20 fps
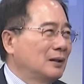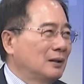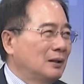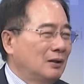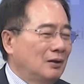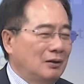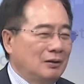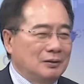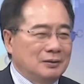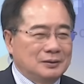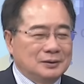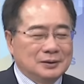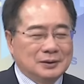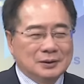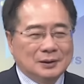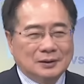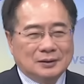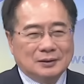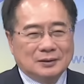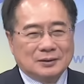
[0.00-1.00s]
啊，
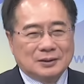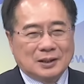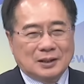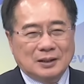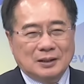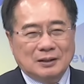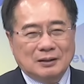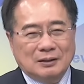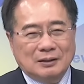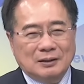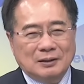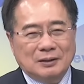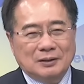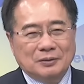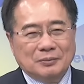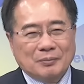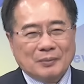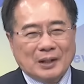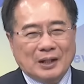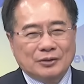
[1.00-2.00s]
这个
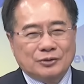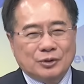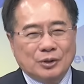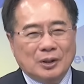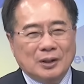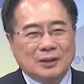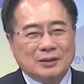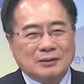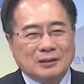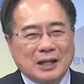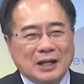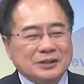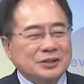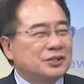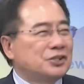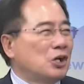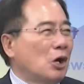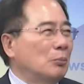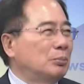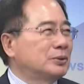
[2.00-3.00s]
觉得他是
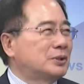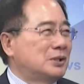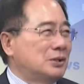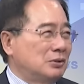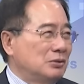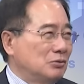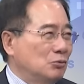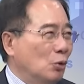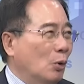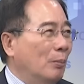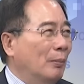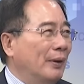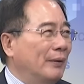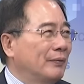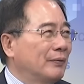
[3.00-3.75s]
瞧不起我们，